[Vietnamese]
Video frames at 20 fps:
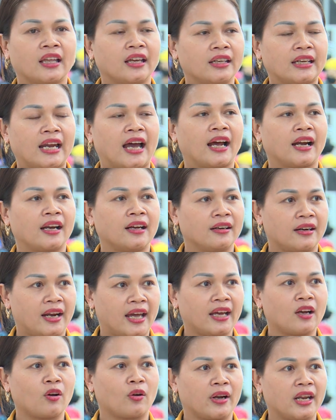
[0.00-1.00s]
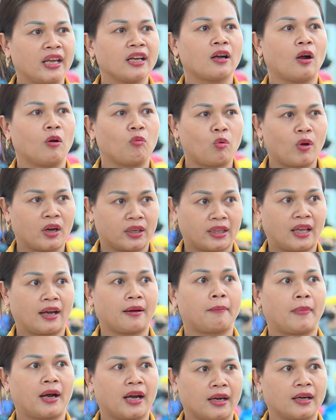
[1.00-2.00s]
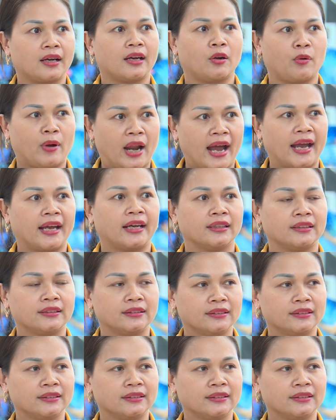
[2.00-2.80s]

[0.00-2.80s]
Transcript: tình trạng là ở đây có đình công hoặc thắc mắc kiểu này.